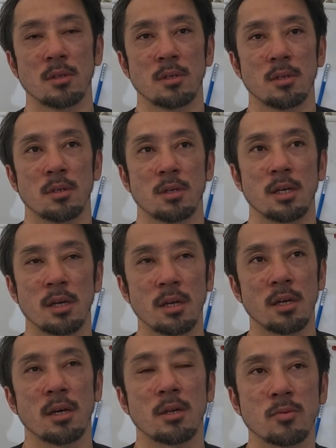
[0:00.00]
いします。はい、
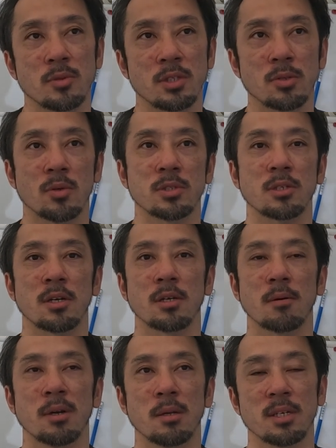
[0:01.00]
えー、あと2走、しっか
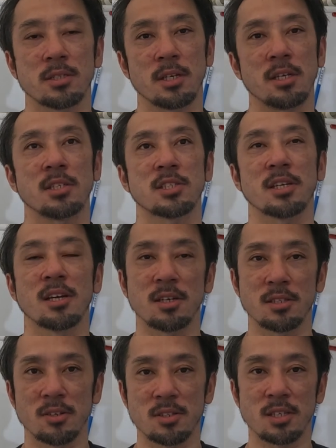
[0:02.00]
り頑張ります。ぜひ、車検
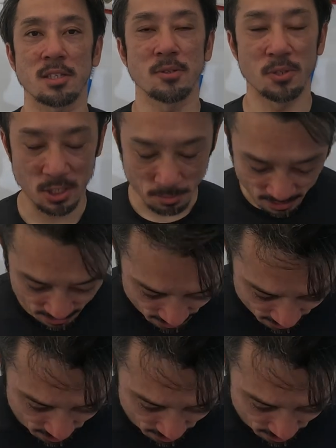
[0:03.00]
買ってください。よろしくお願